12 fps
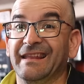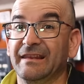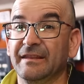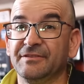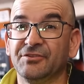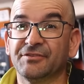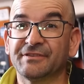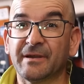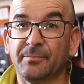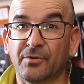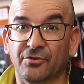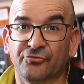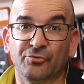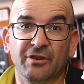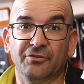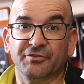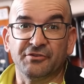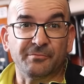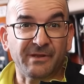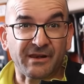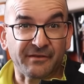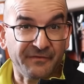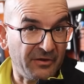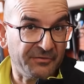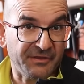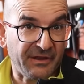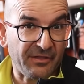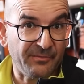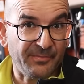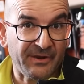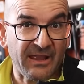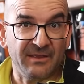El litio está por los suelos y no me refiero tirado por